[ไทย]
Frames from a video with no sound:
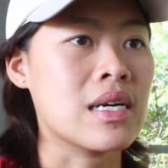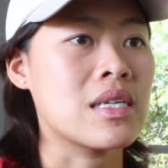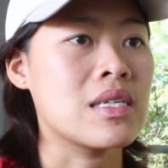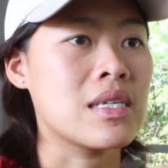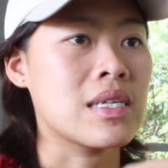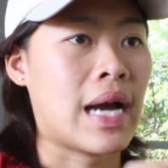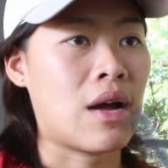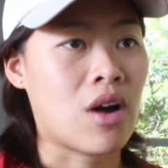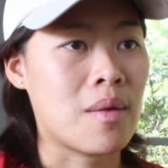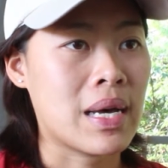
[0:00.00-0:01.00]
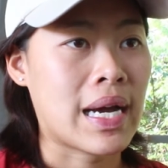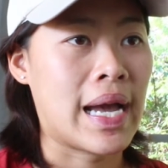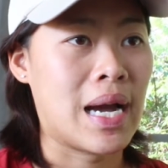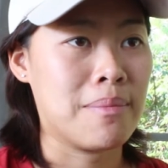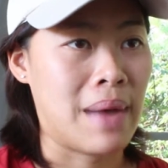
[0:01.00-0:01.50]
คือการออกกำลังกา
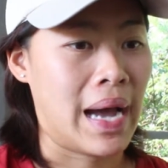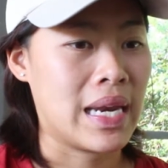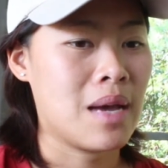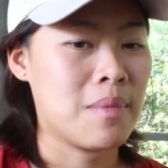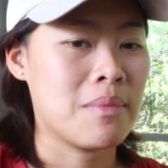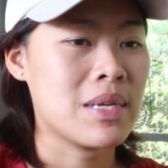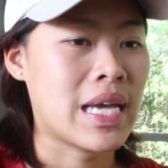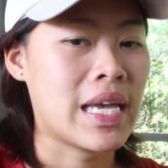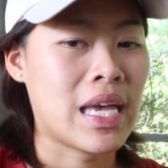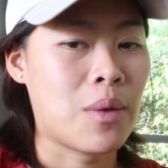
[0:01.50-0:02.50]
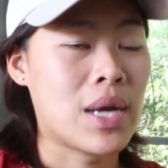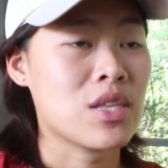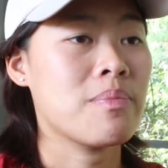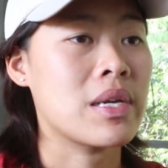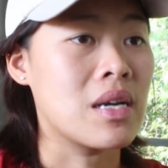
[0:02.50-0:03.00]
ยกับหมาเนี่ยมันไม่ใช่แค่ว่า
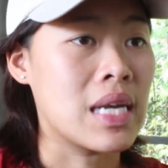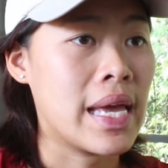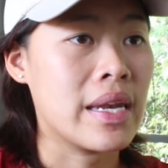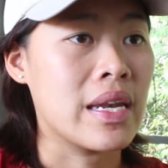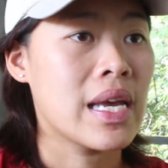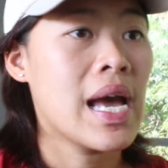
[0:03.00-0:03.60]
ต้องไปเดินเล่น